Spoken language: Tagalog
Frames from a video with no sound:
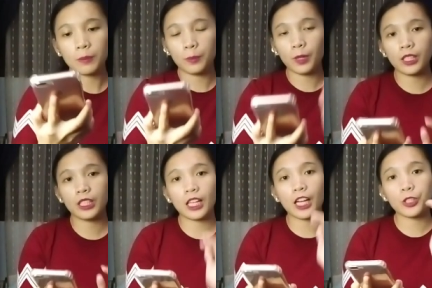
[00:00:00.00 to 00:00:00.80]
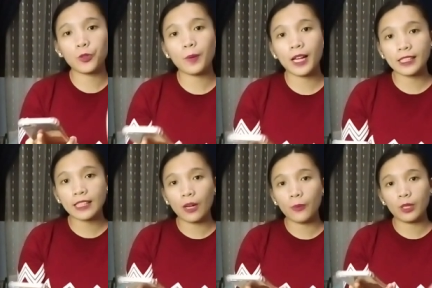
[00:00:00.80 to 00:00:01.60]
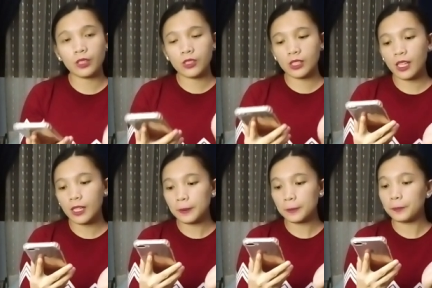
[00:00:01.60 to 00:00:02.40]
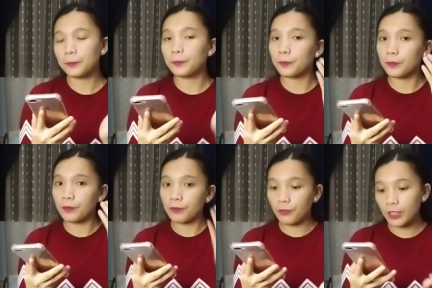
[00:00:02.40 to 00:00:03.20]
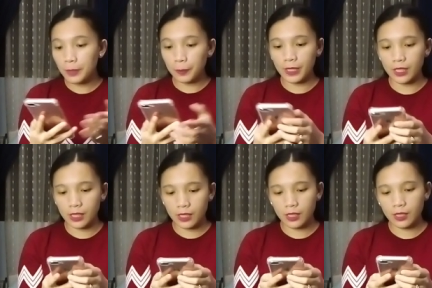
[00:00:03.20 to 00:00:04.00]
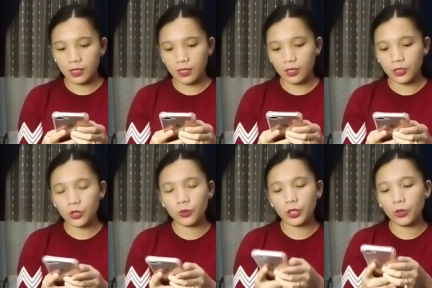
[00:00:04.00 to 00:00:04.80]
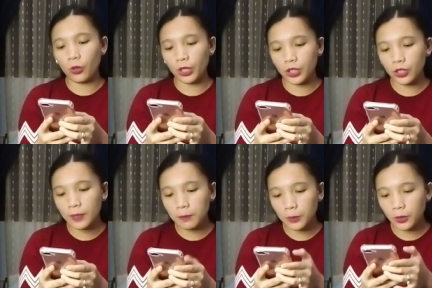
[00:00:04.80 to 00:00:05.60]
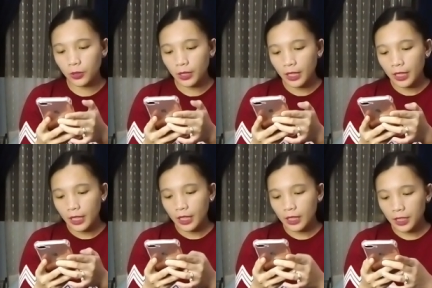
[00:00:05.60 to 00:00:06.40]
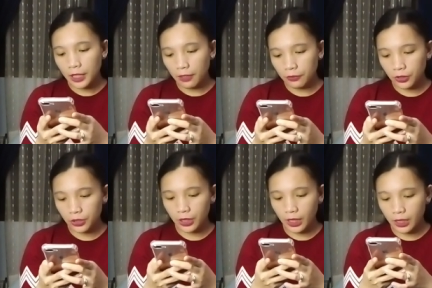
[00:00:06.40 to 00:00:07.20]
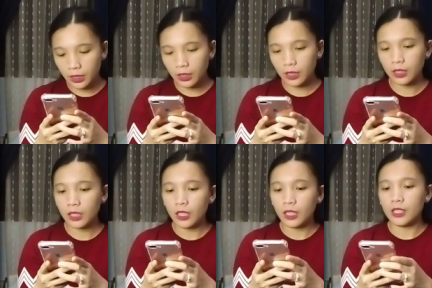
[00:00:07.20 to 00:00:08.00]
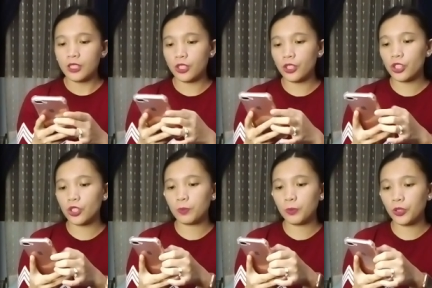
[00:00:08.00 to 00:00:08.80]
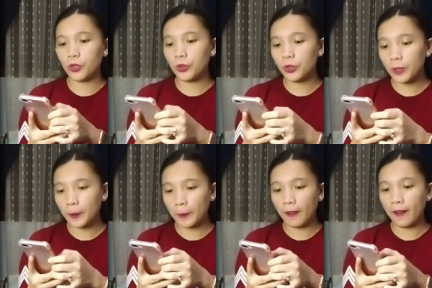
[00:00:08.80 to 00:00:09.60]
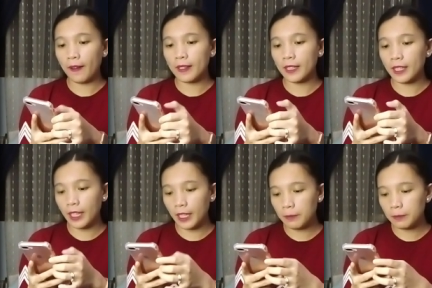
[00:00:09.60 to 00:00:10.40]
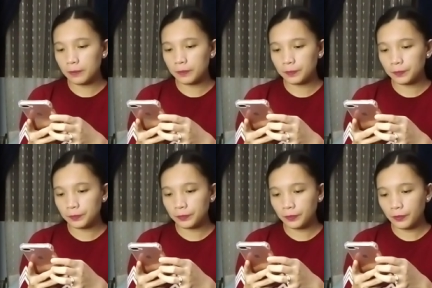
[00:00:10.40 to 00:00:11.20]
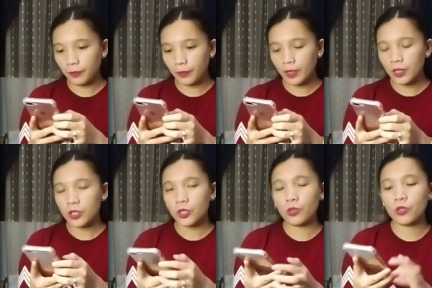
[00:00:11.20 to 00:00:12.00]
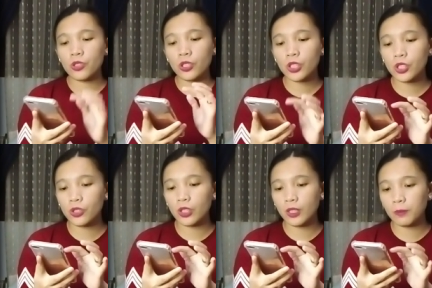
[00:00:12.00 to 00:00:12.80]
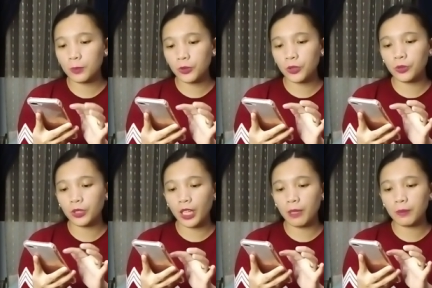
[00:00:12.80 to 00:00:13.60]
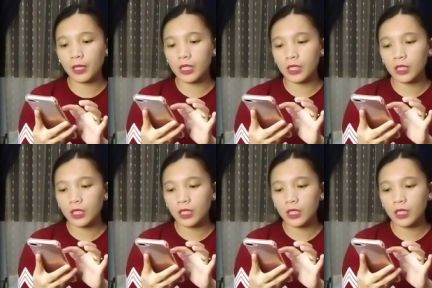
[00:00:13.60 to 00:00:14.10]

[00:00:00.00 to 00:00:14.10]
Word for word: pwede na kayong makatawag sa Philippines. So, i-okay nyo lang po. And then after that, search nyo po yung name. So, search nyo lang po yung name ng,